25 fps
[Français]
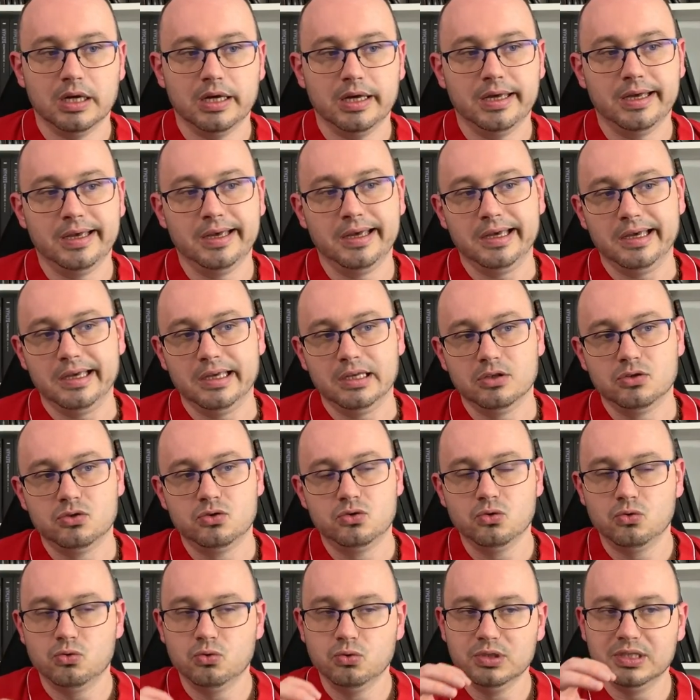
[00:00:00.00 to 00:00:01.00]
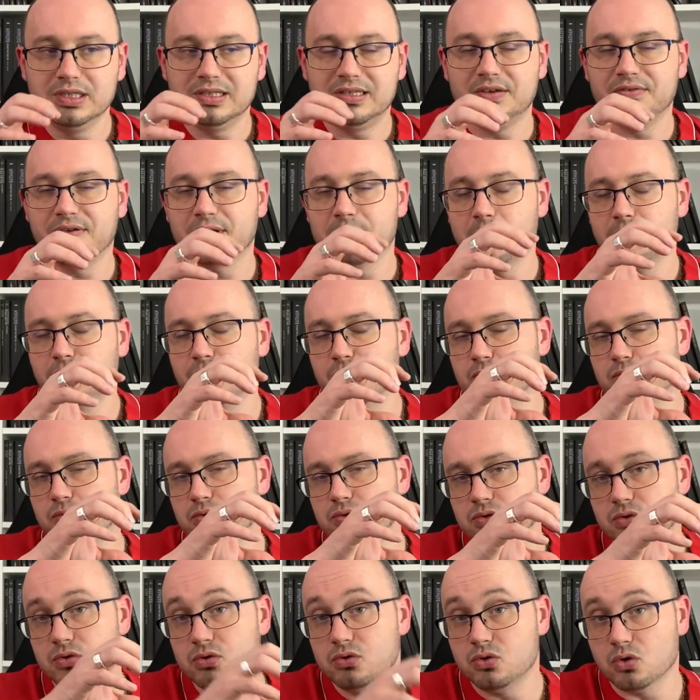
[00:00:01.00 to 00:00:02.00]
et du coup n'était vraiment
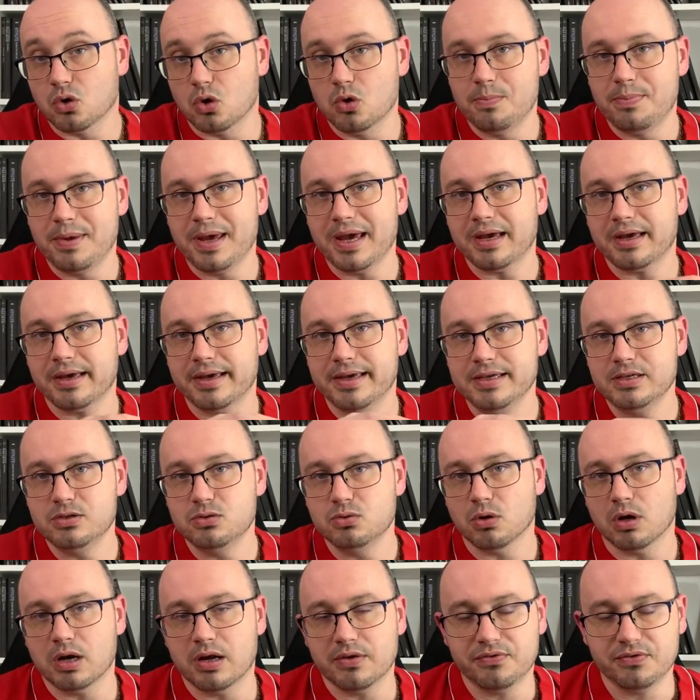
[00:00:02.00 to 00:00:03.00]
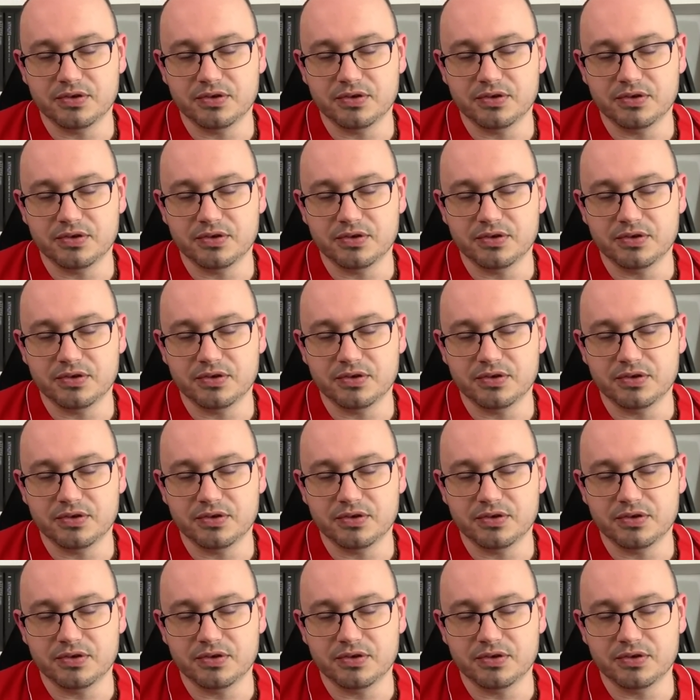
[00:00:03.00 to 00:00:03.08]
focus que sur le père et sur la